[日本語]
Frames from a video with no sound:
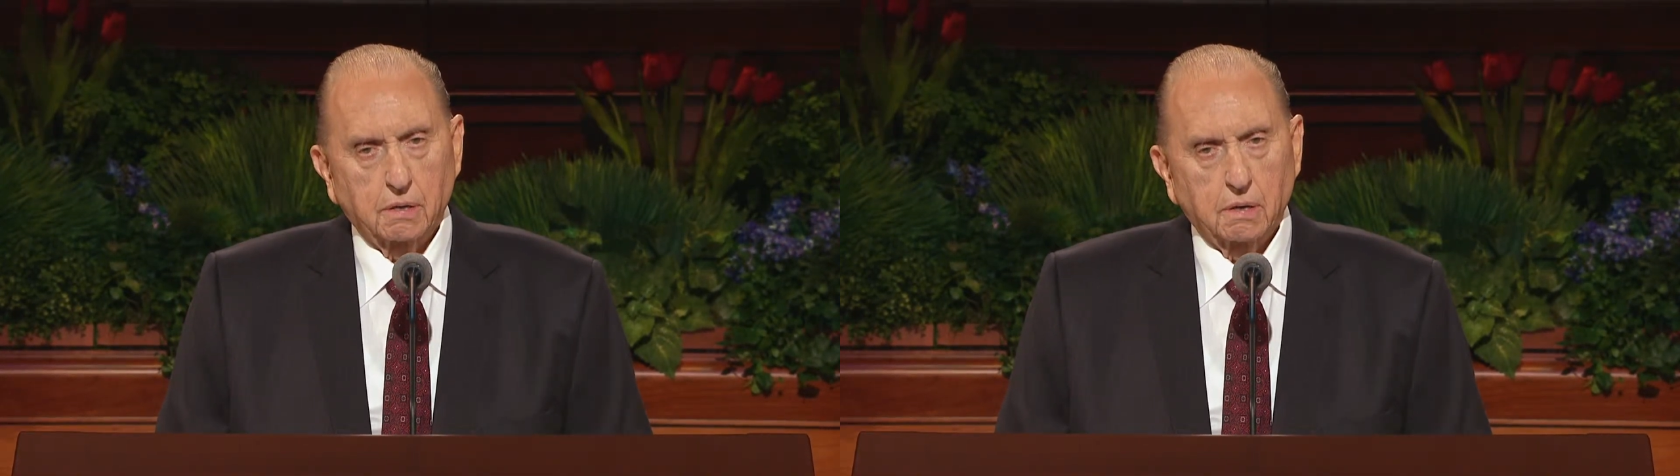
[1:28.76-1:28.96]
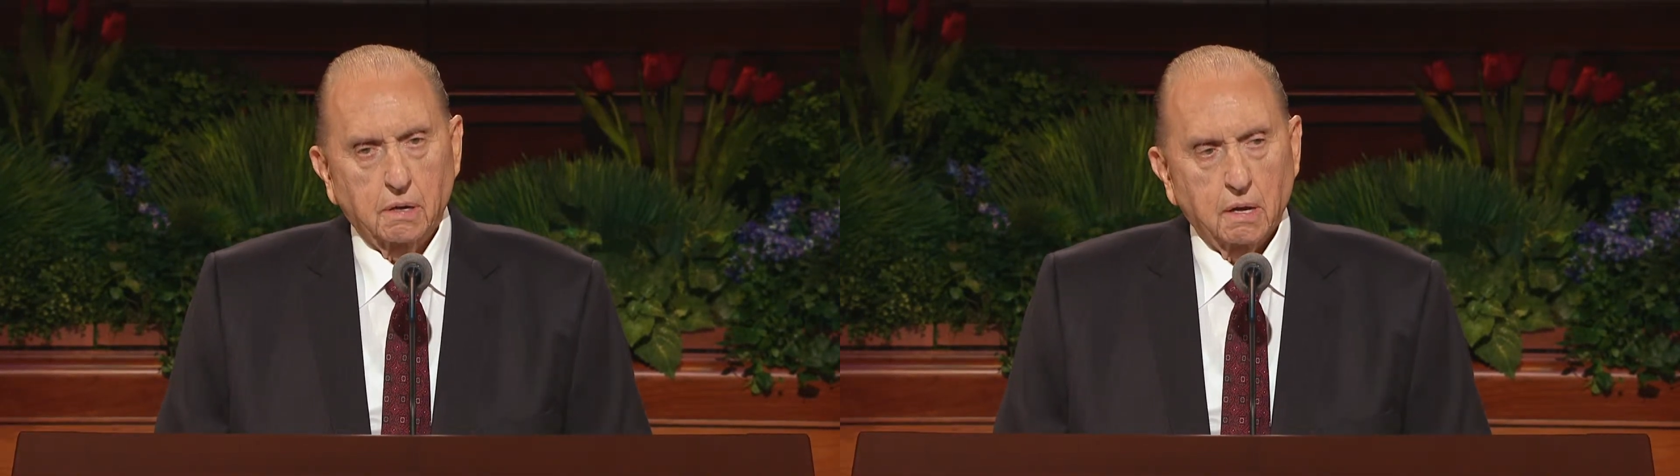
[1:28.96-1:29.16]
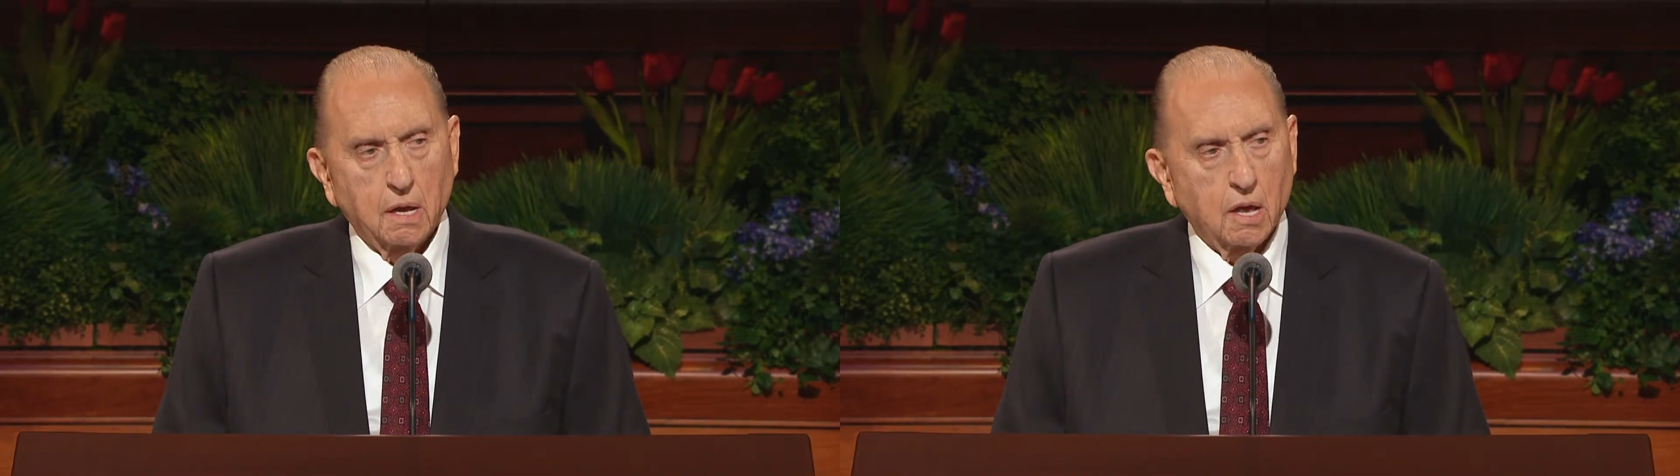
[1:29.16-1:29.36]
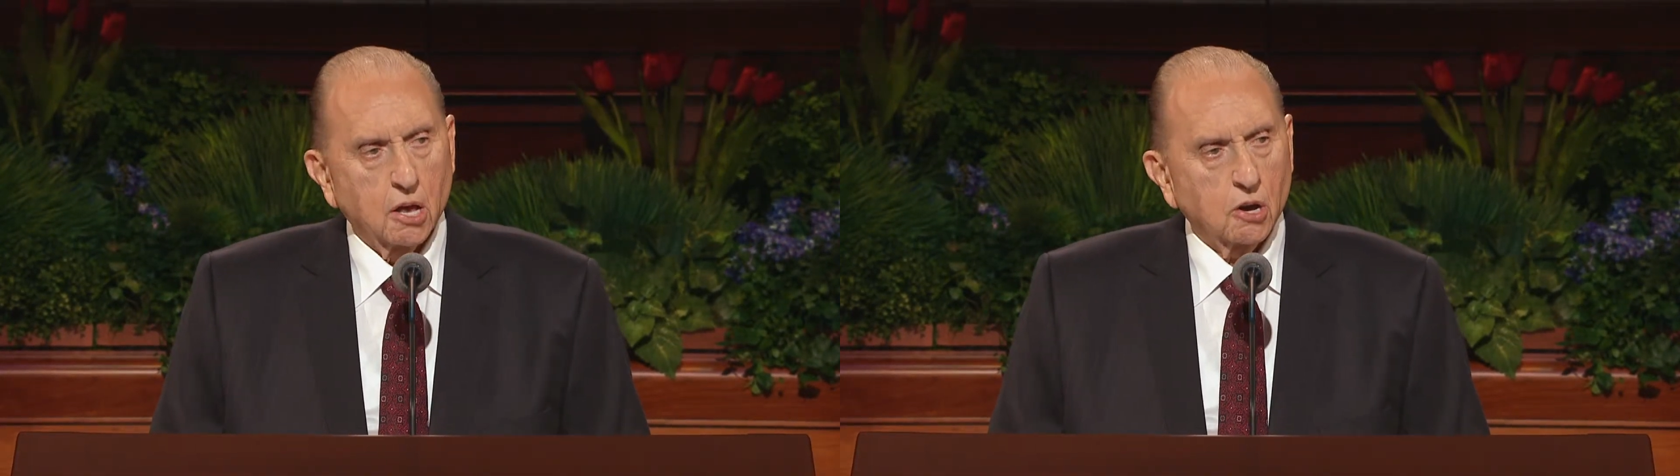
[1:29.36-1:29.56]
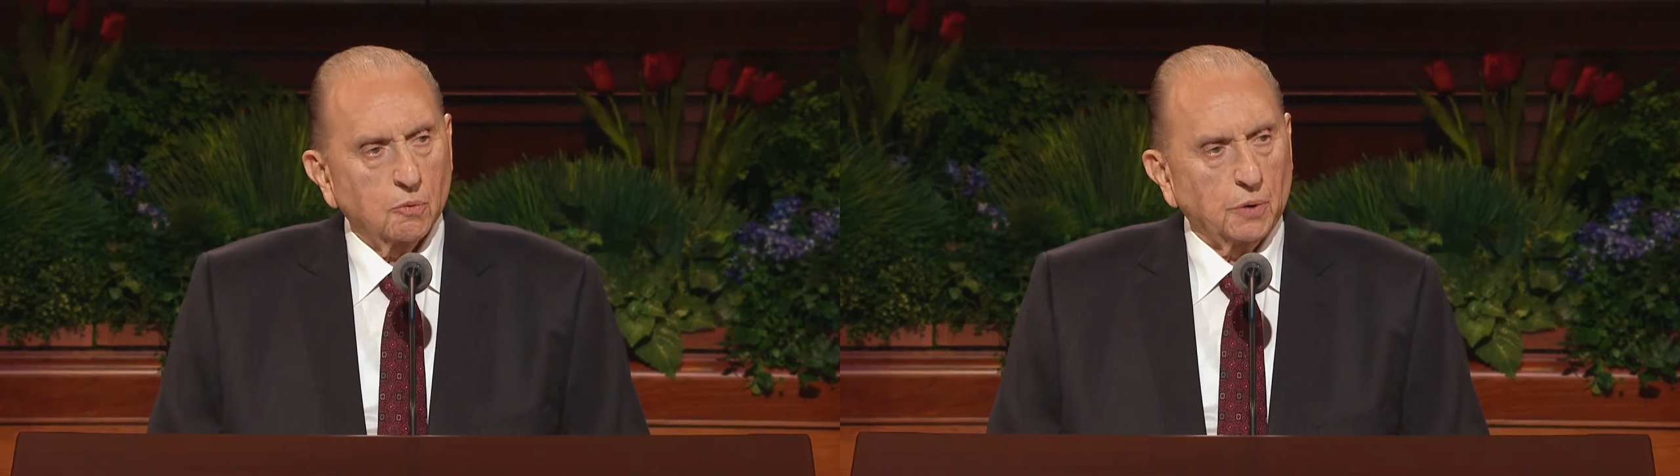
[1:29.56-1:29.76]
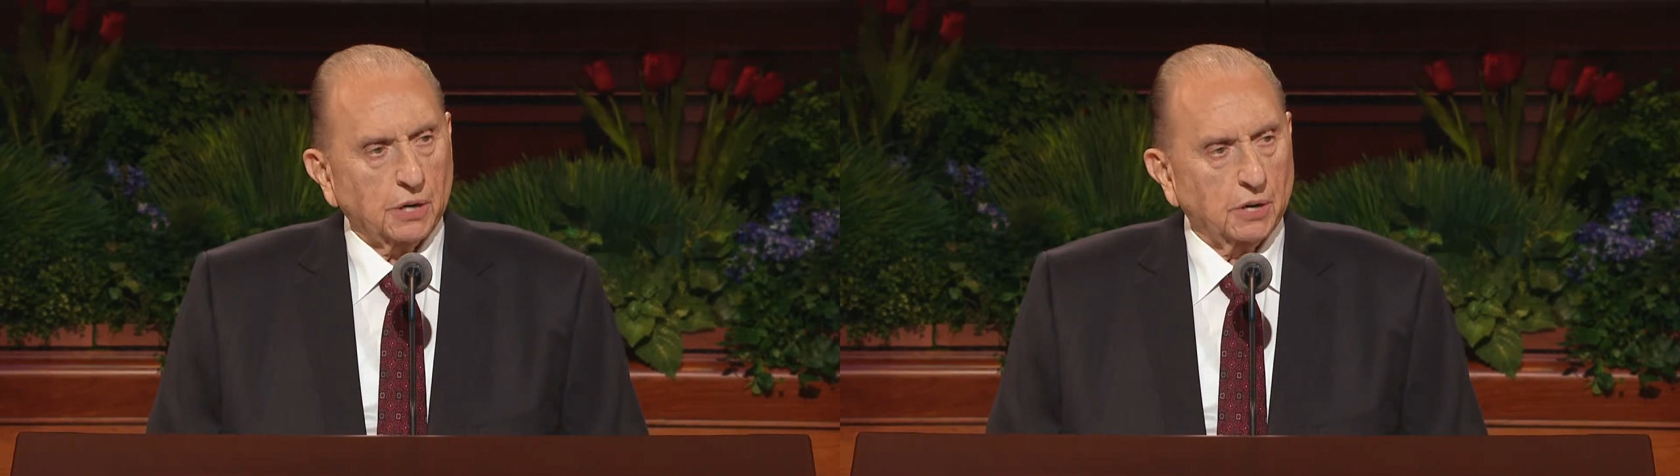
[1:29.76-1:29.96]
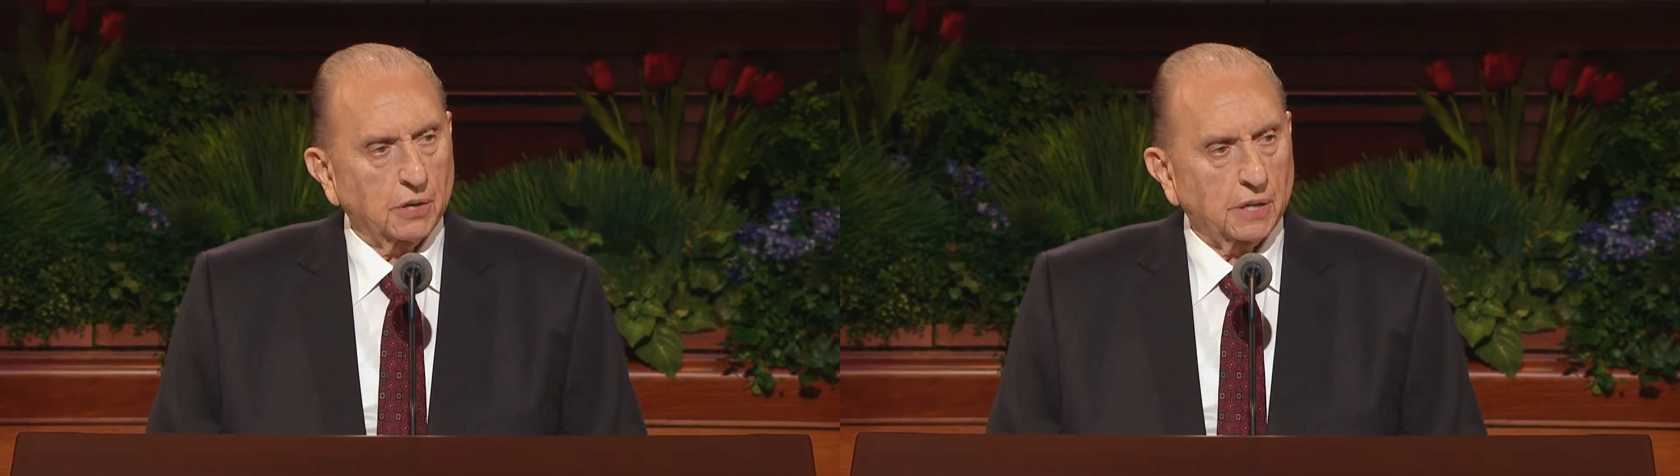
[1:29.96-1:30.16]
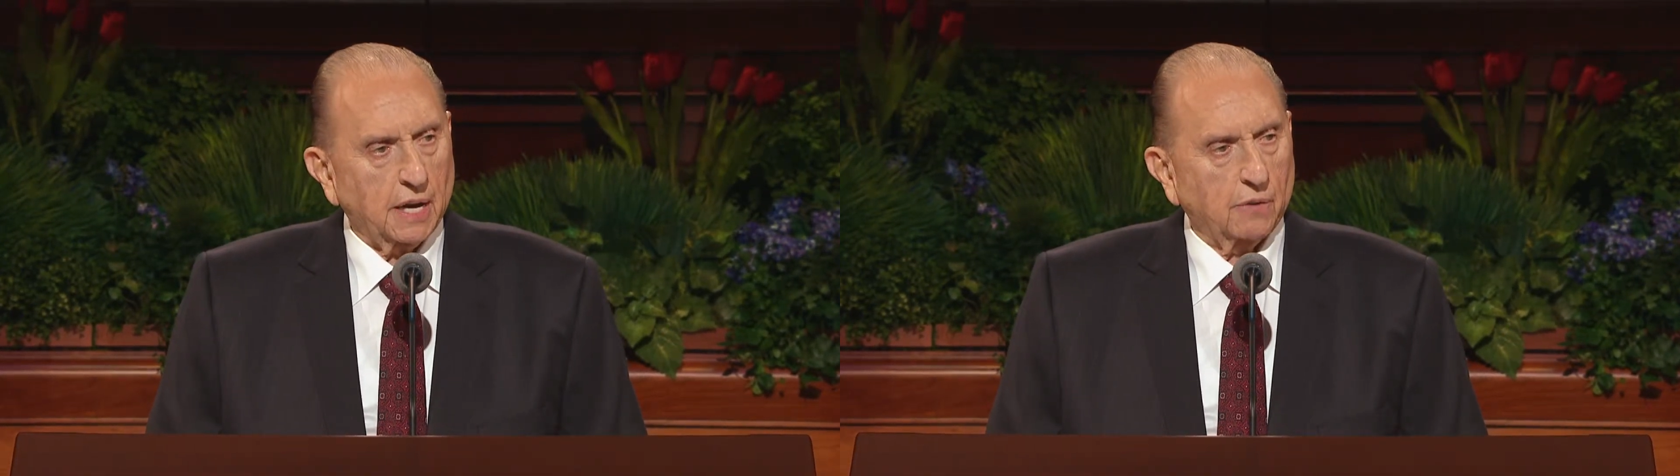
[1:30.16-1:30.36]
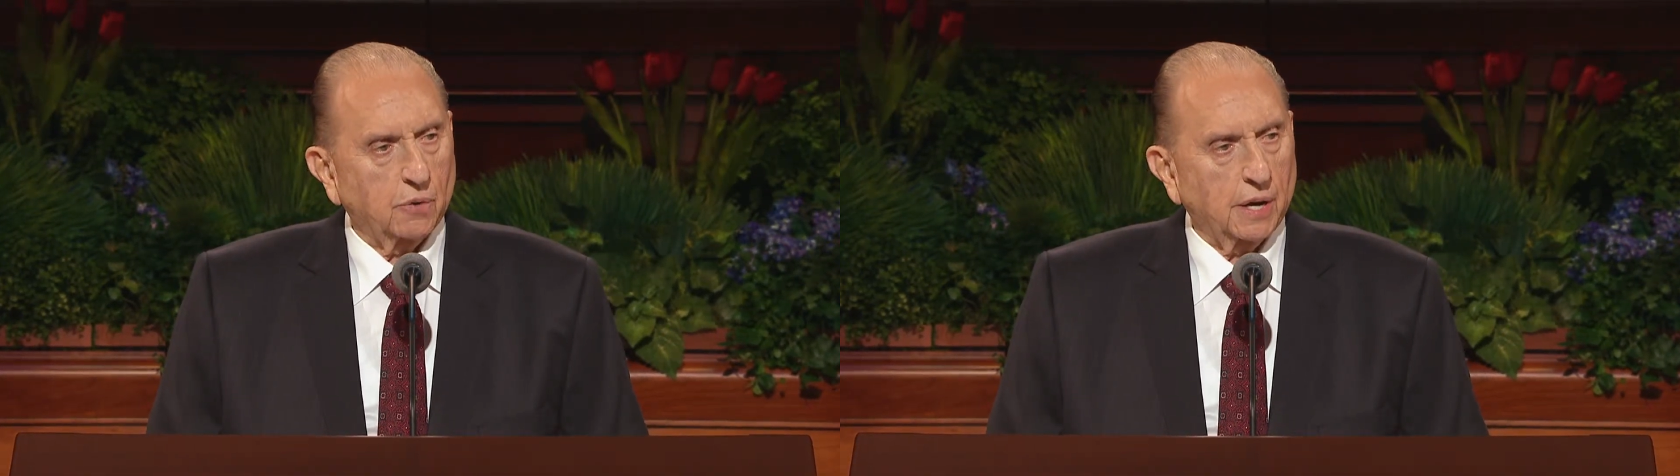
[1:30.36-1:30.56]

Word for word: 翌日新生活